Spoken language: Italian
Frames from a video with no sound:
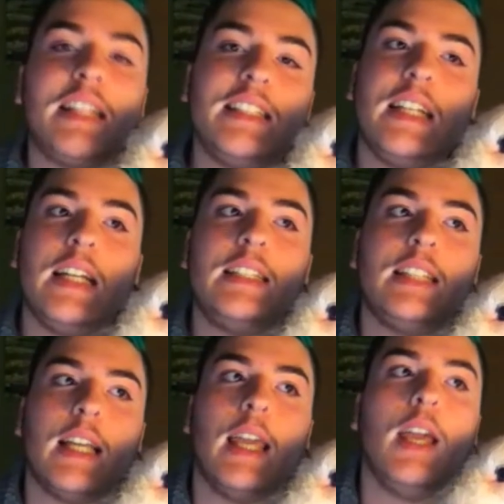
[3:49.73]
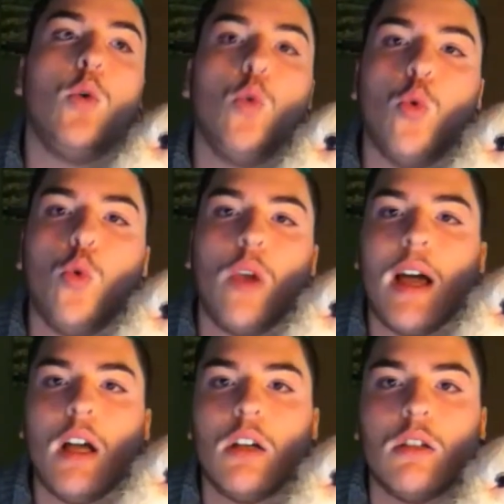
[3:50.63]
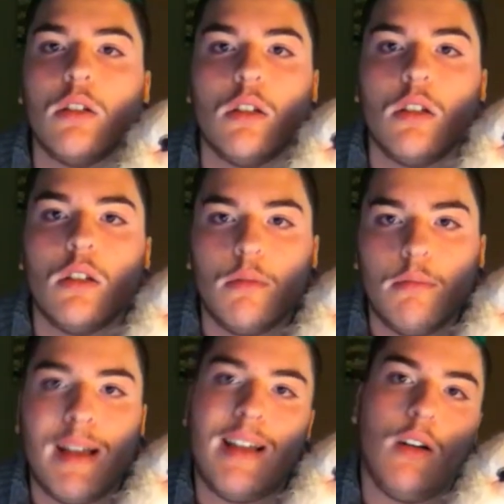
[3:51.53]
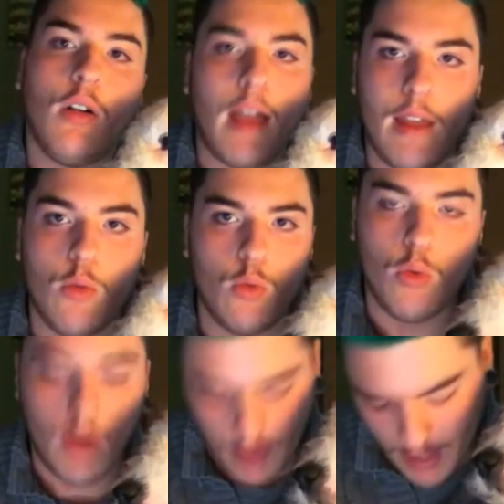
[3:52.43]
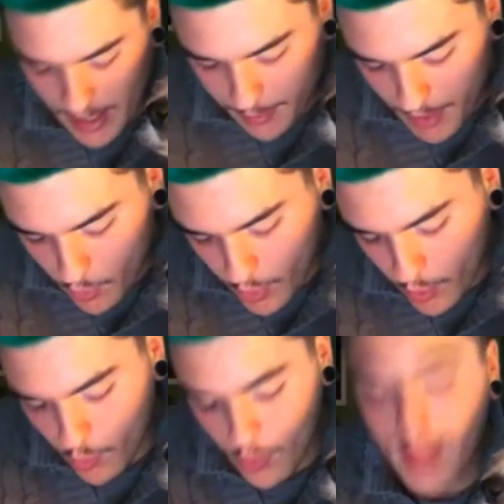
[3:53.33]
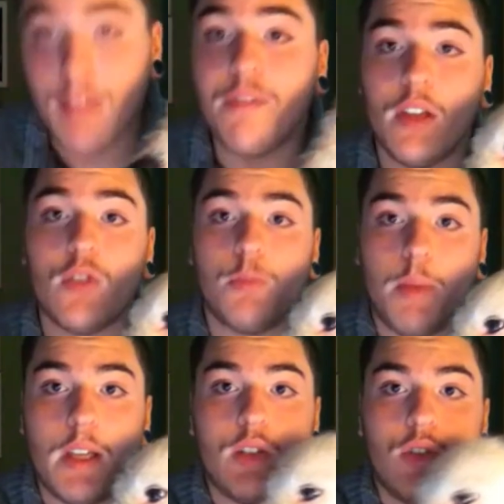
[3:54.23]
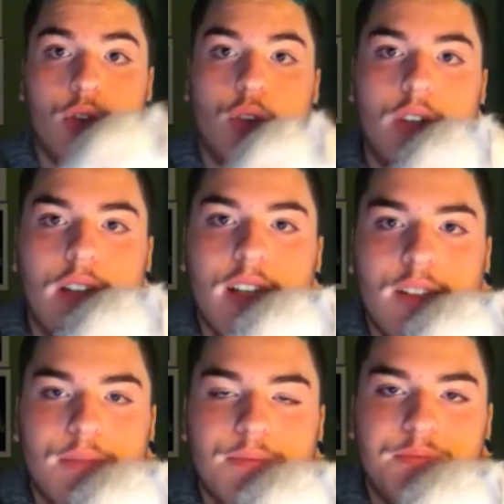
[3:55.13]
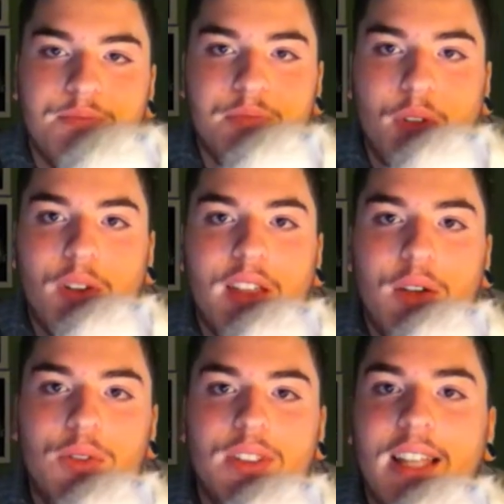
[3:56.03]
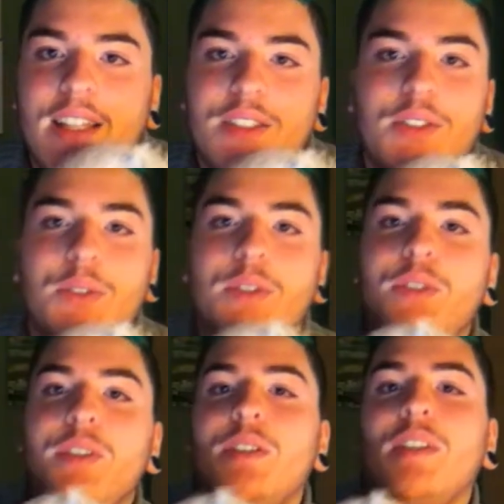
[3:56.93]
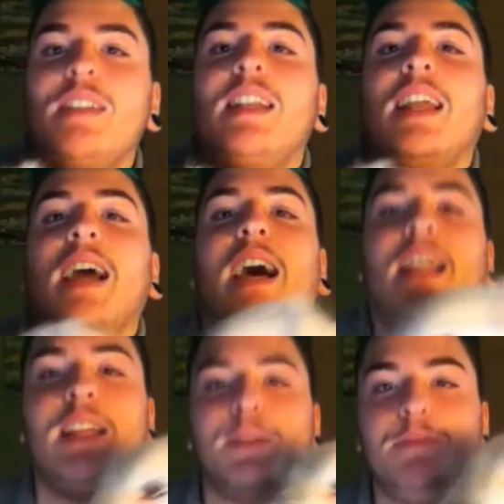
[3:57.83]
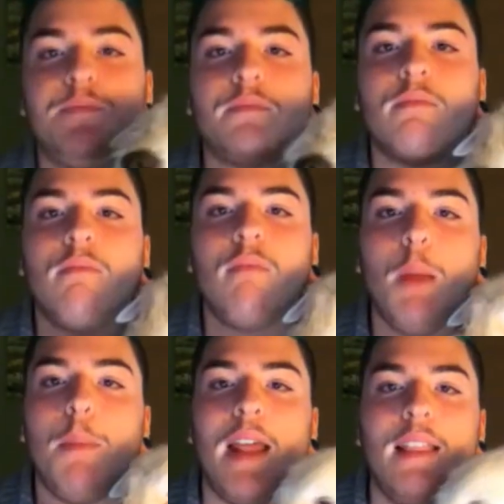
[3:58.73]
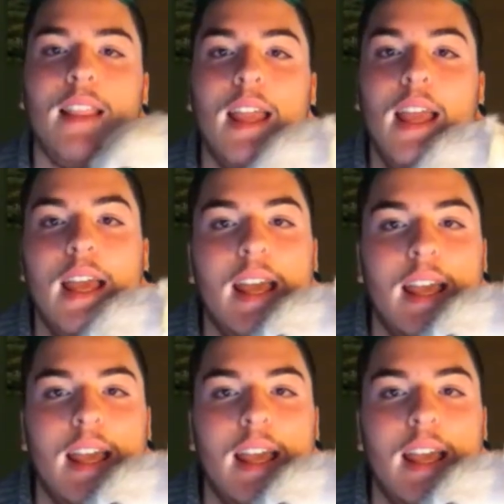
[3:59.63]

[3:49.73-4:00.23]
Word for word: un'altra stranezza è che ulula, ma ok ululano i cani ma lui ulula davvero spesso ehm, quando è contento quando vede altri cani prende